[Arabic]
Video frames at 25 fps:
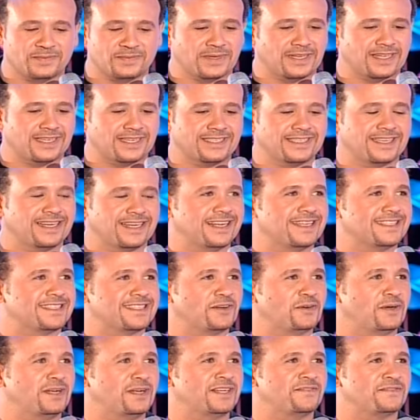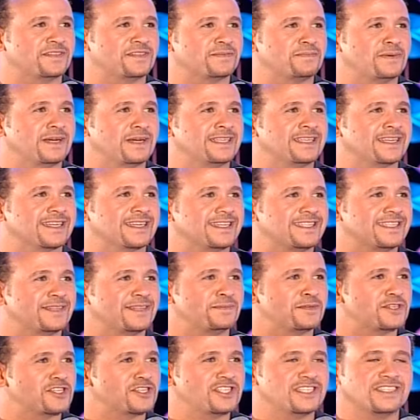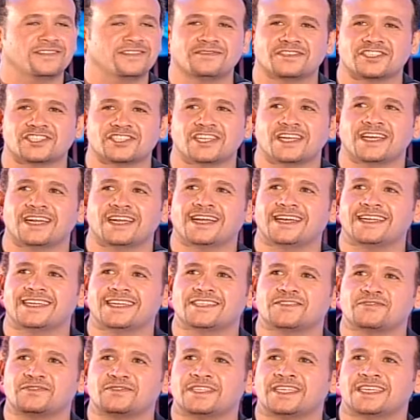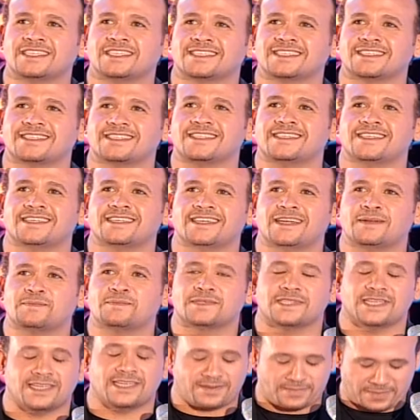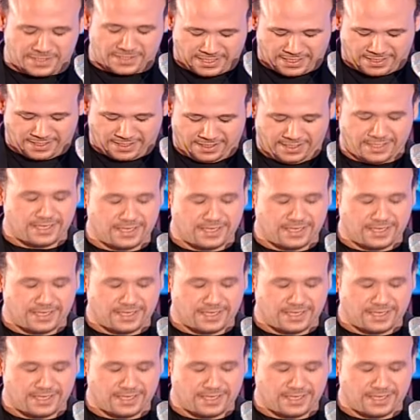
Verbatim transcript: يعني لقيتها واحنا في اسبانيا كده ماشيين في الشارع لقيت في ناس كثير لابسة منها